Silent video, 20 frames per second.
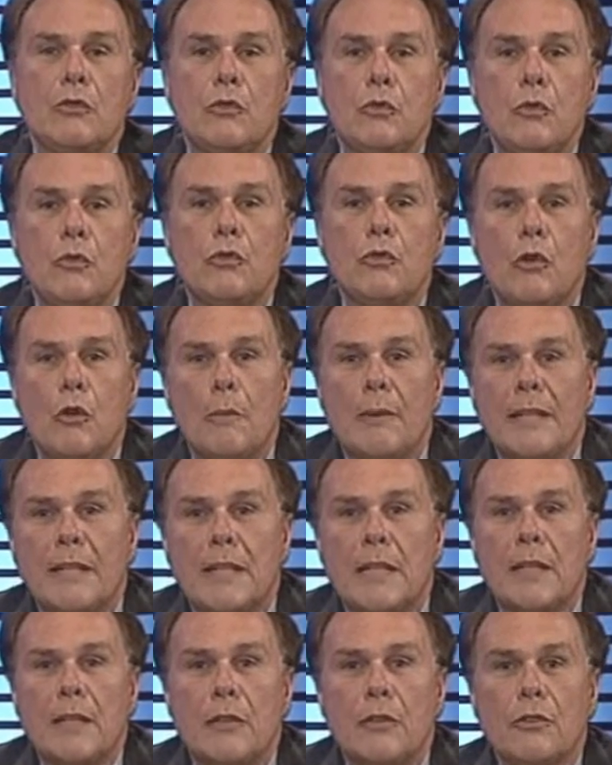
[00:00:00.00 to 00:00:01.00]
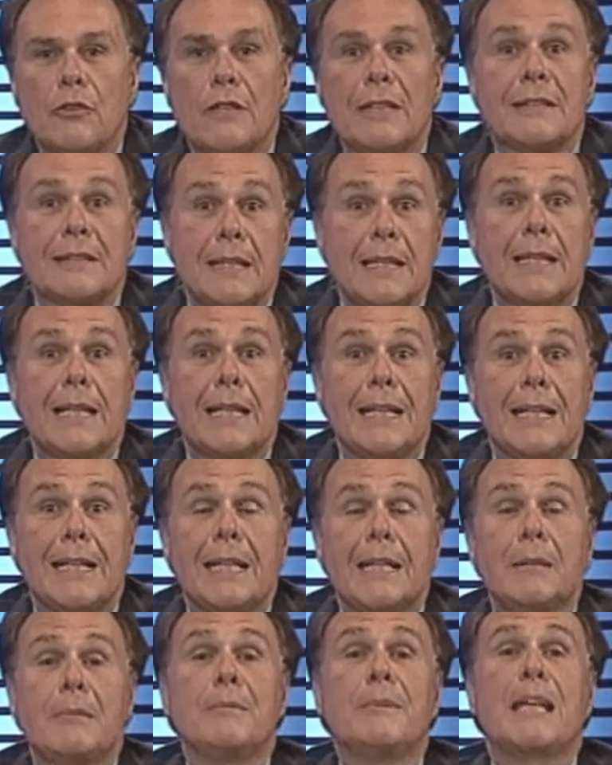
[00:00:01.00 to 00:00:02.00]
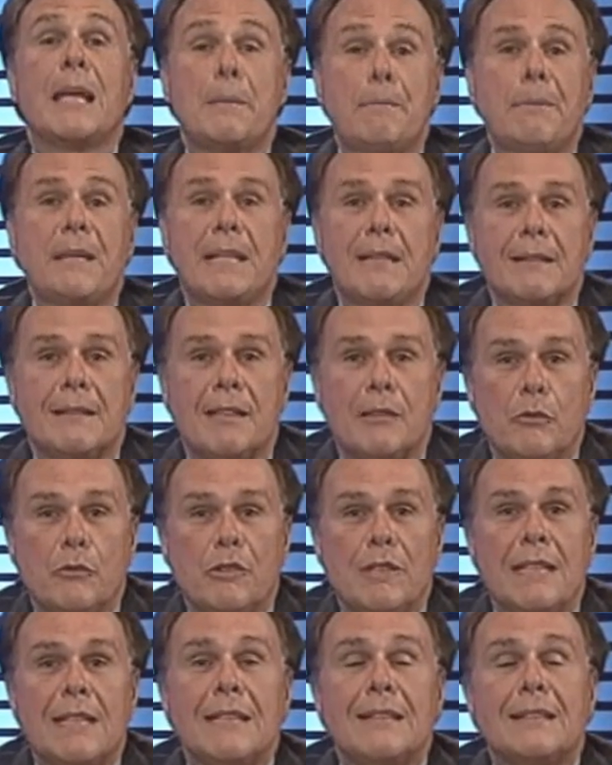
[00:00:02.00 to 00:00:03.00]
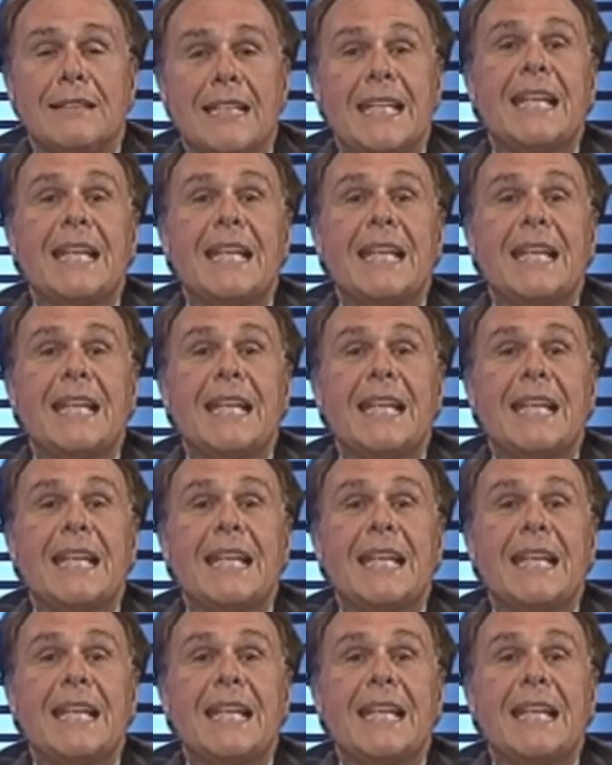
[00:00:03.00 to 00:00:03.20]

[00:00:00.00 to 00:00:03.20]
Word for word: sus comentarios acerca de qué piensan ustedes,